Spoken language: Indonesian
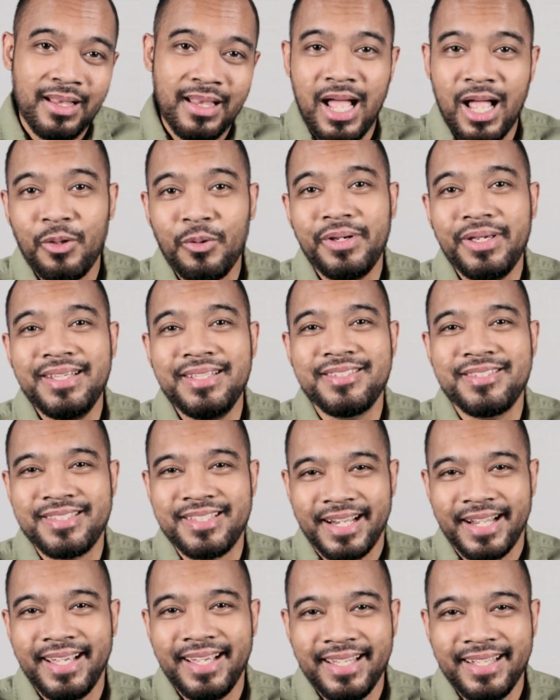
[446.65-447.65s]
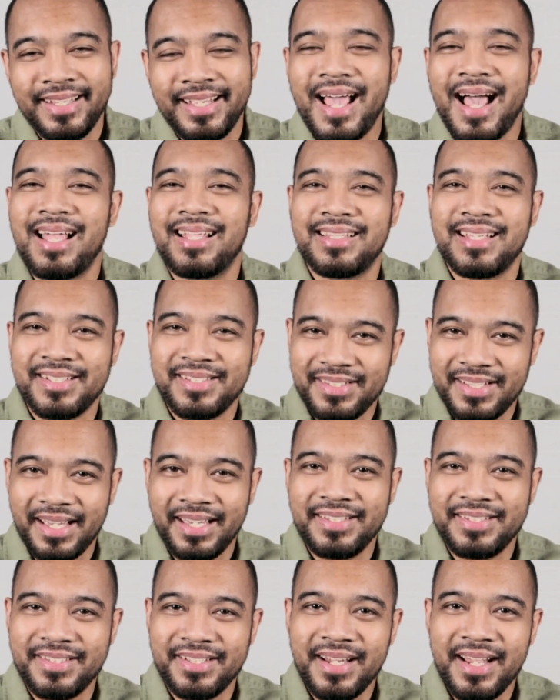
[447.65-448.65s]
Lalu istri, di atasnya
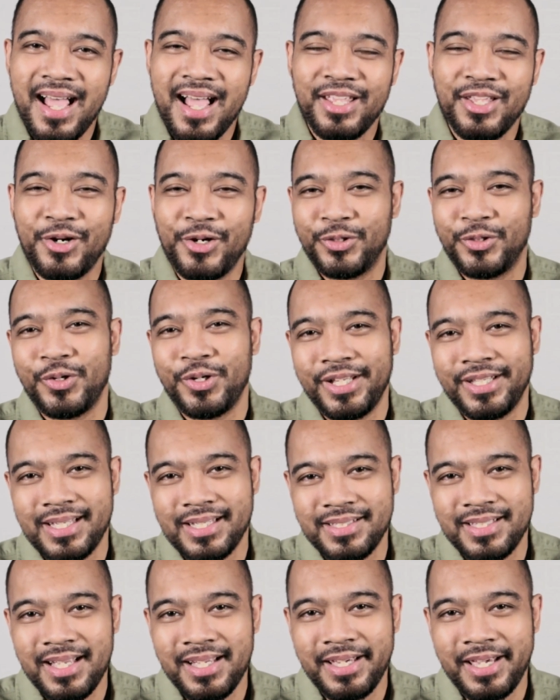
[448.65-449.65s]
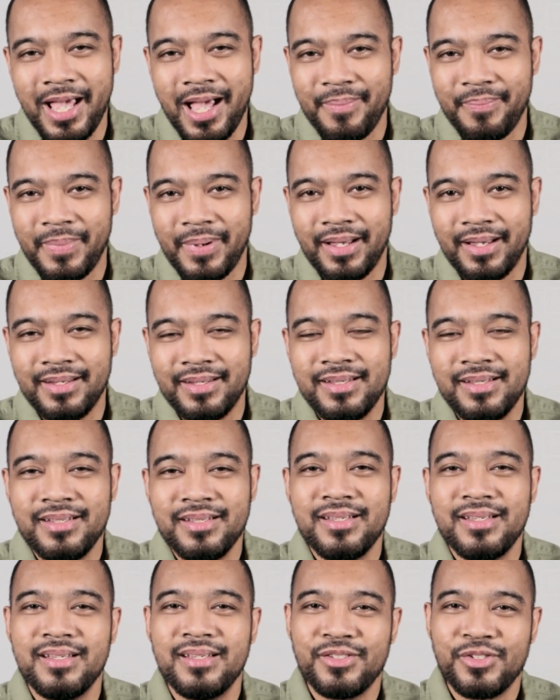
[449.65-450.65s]
istri ada otoritas lagi apa?
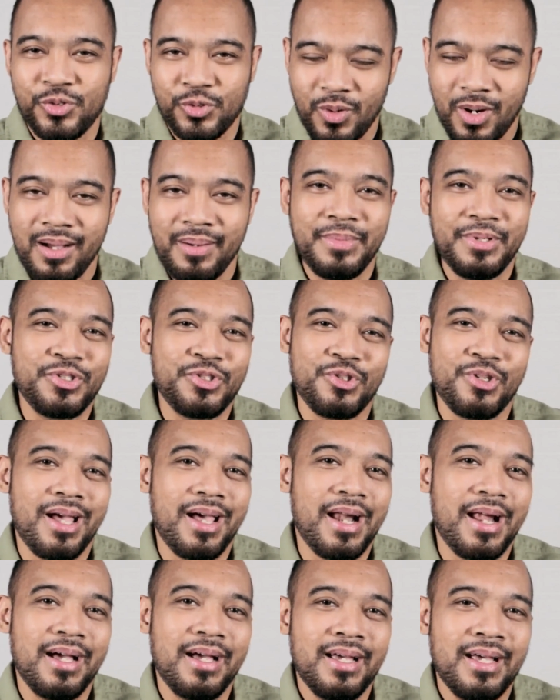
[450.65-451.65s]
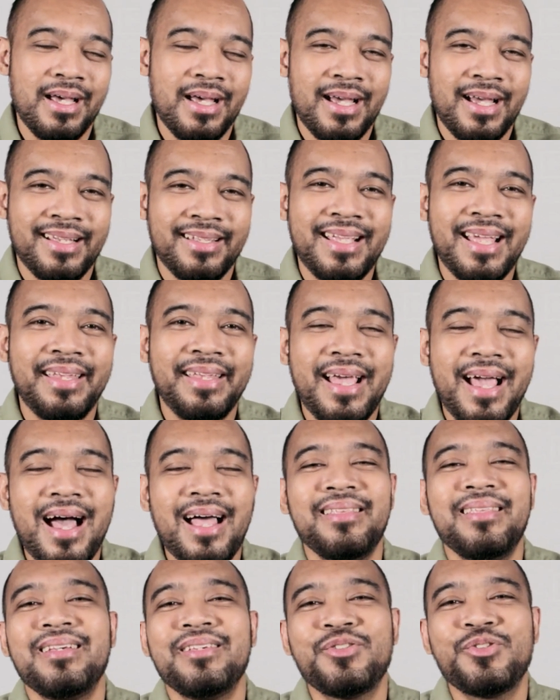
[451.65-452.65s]
suami saudara. Dan di
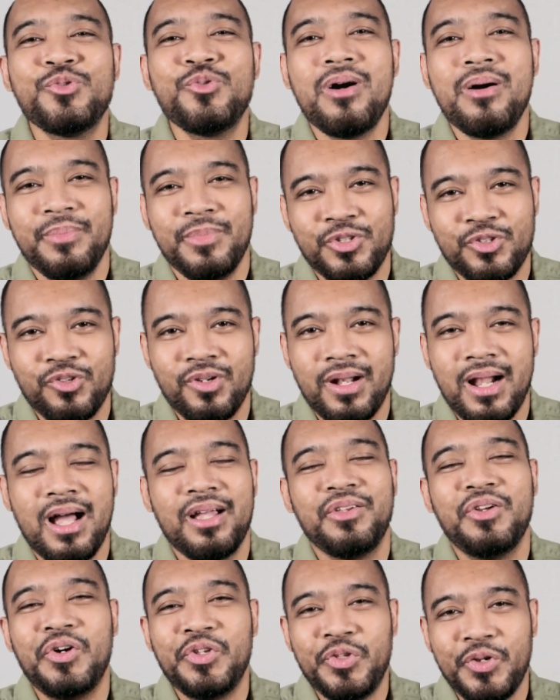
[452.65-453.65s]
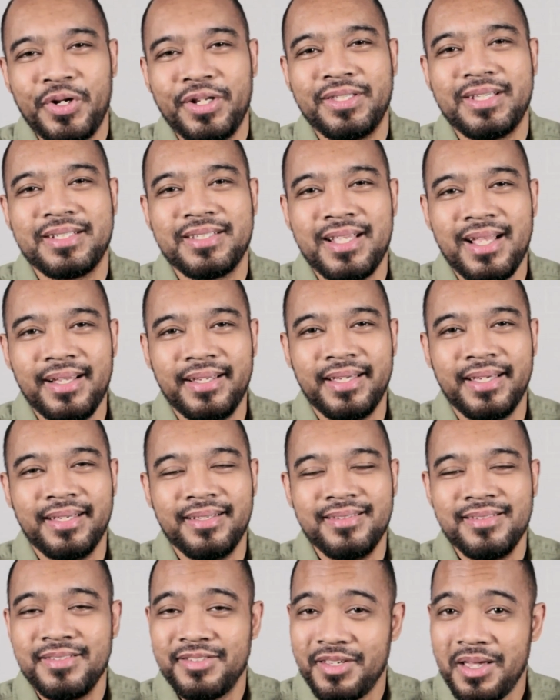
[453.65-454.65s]
atas suami saudara ada otoritas
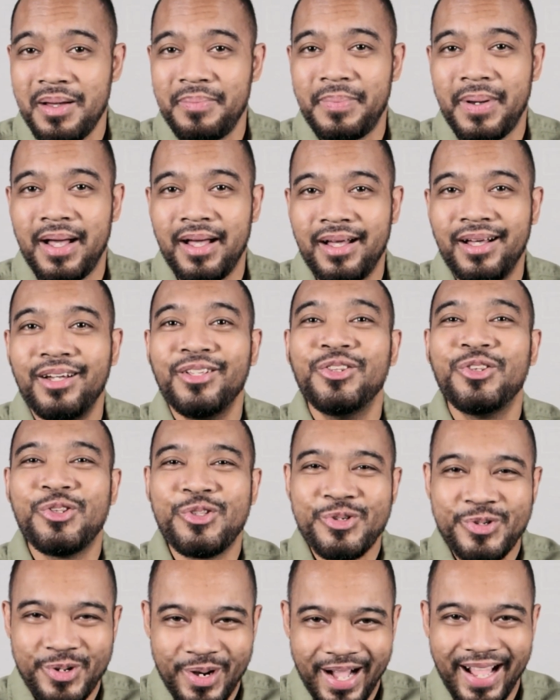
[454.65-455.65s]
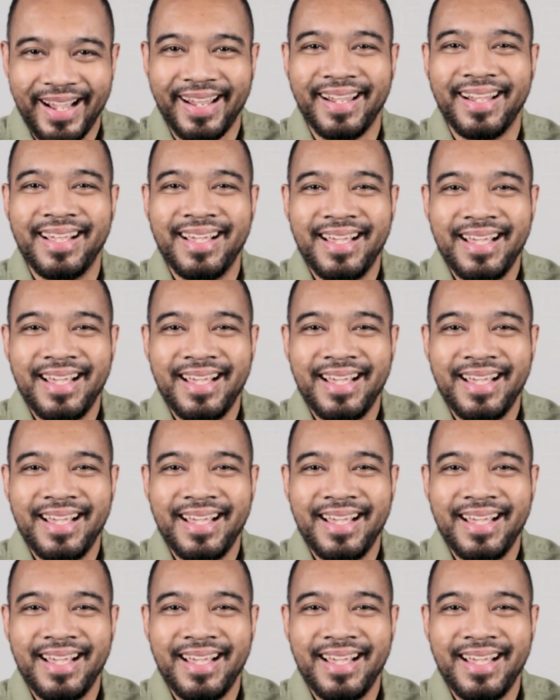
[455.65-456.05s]
lagi. Siapa? Tuhan.